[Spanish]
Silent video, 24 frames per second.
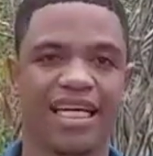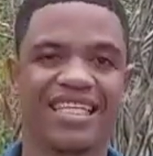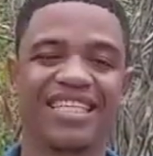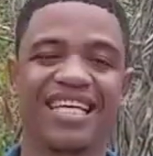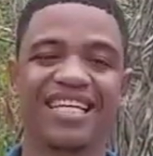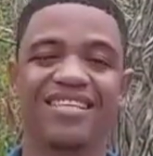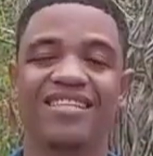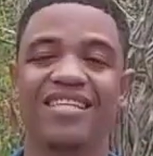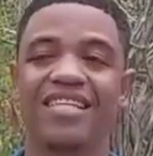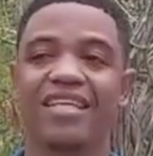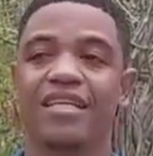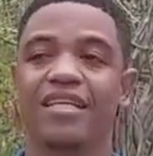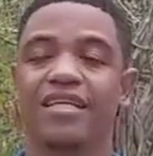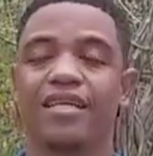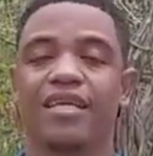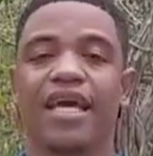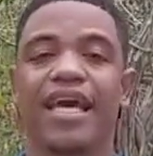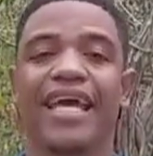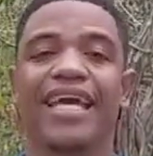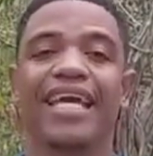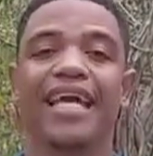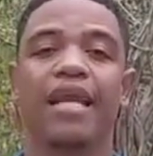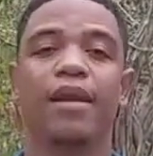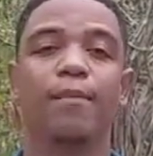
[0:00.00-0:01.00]
Es decir,
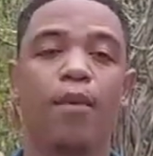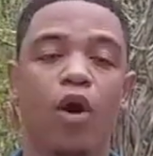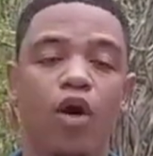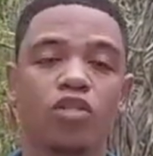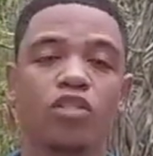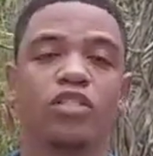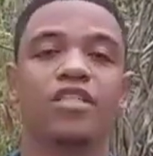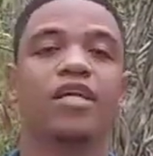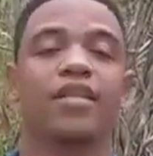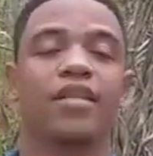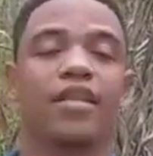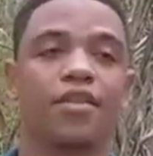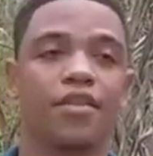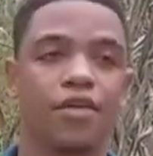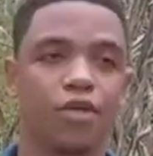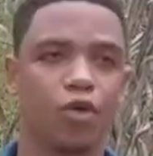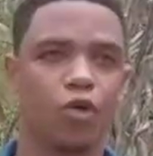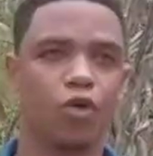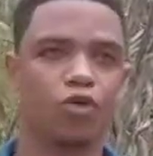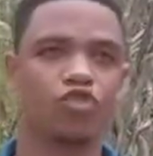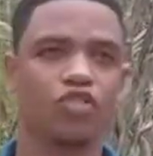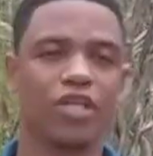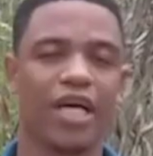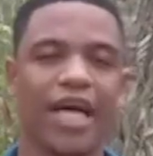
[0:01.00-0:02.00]
en el monte de
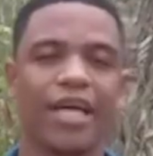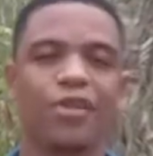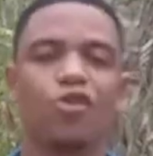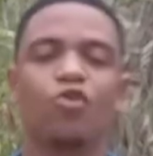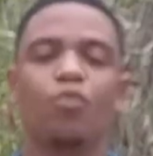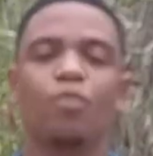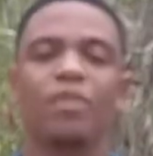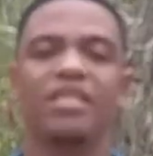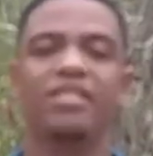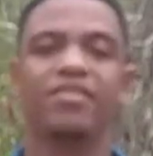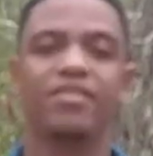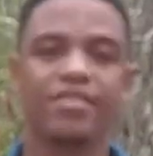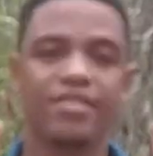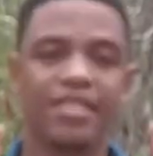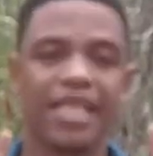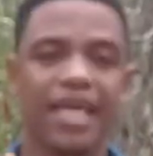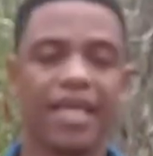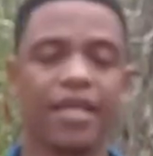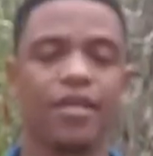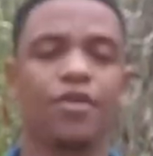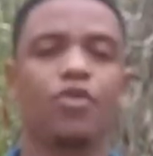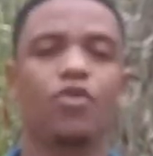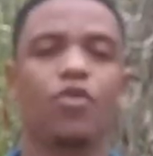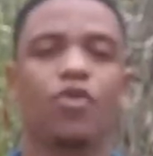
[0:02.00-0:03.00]
Dios hay un
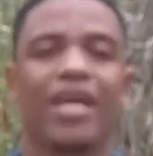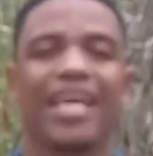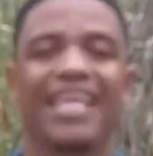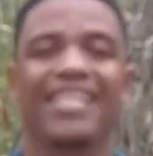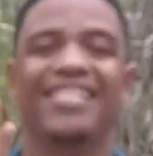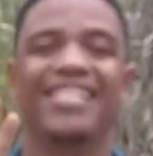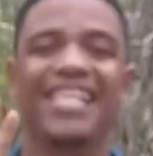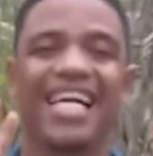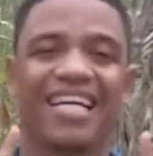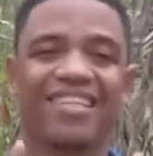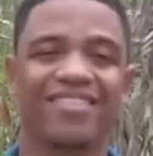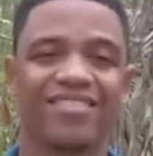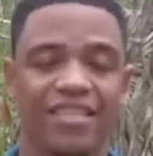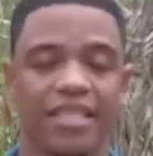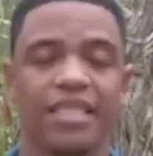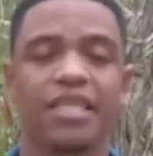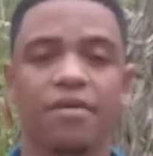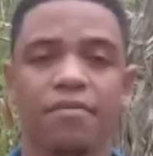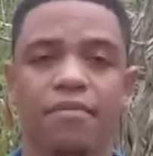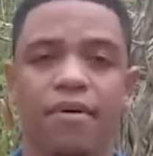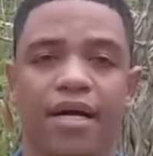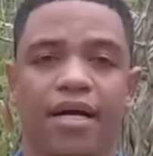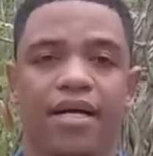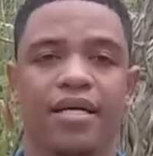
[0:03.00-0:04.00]
misterio que se
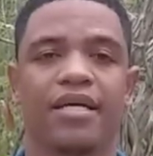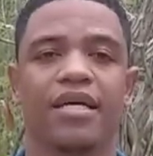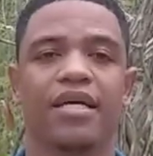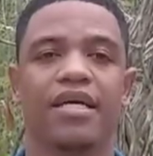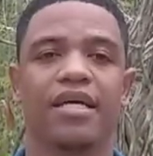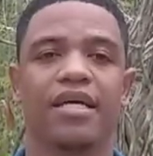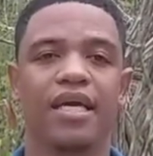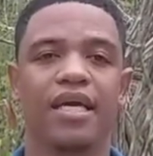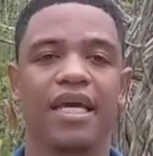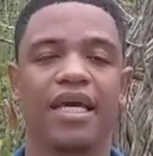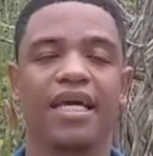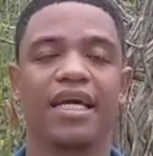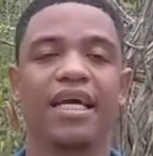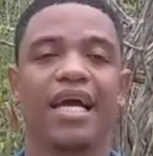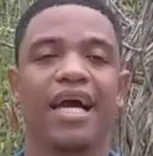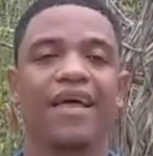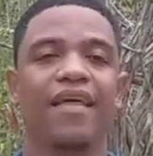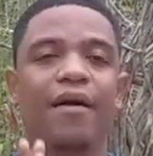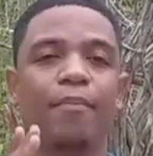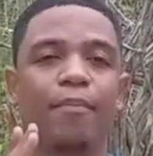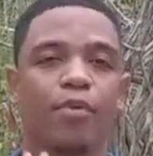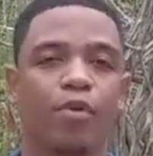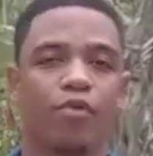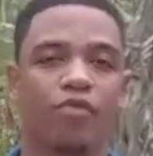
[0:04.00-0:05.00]
activa en
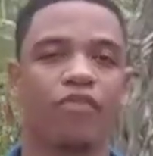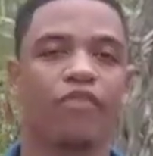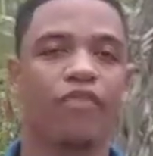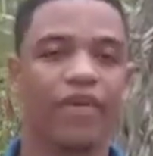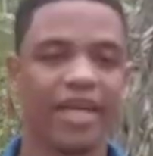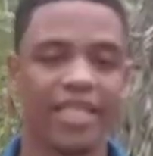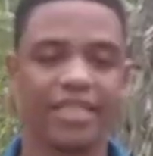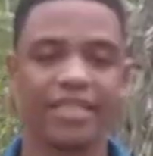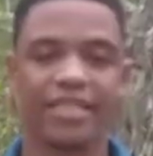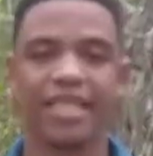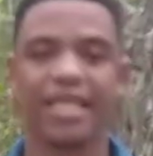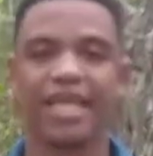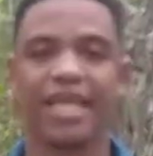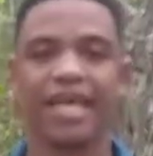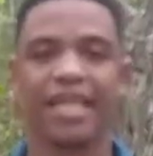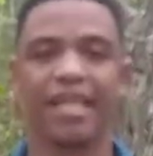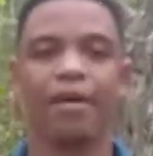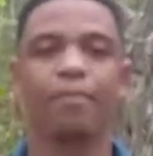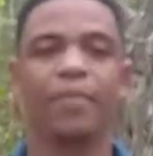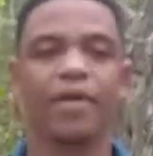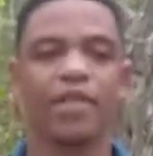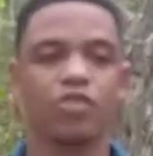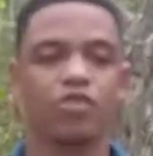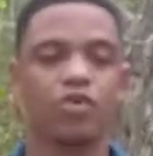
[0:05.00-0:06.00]
cada profeta, en
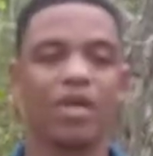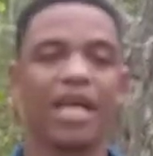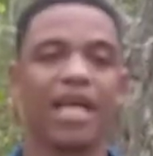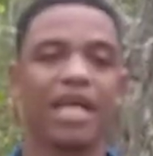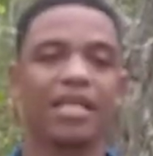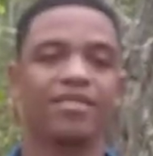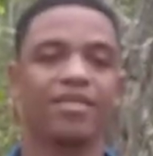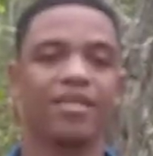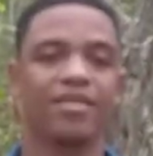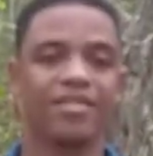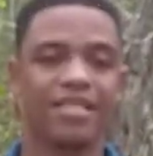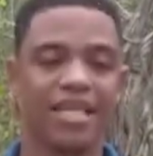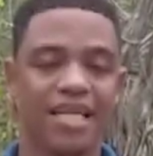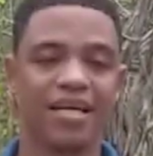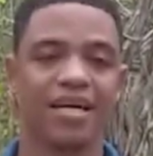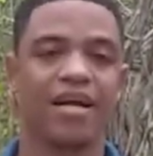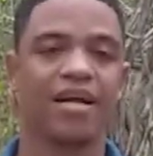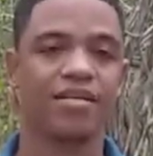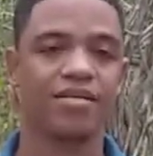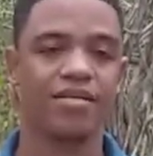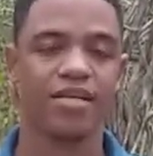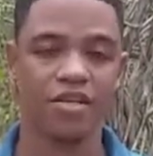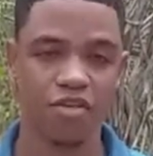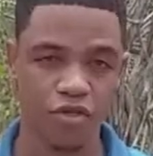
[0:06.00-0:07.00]
cada persona que se
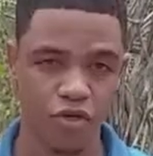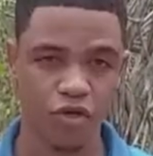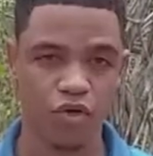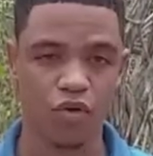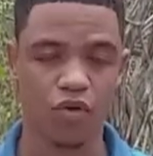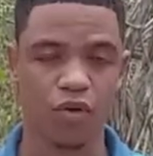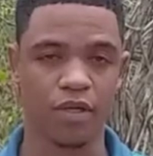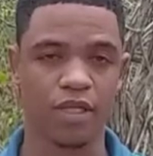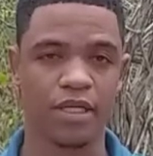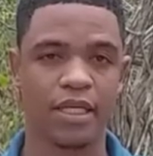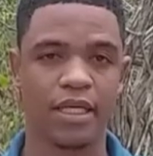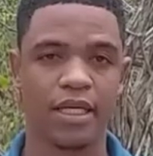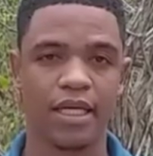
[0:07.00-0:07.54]
acerca al Señor,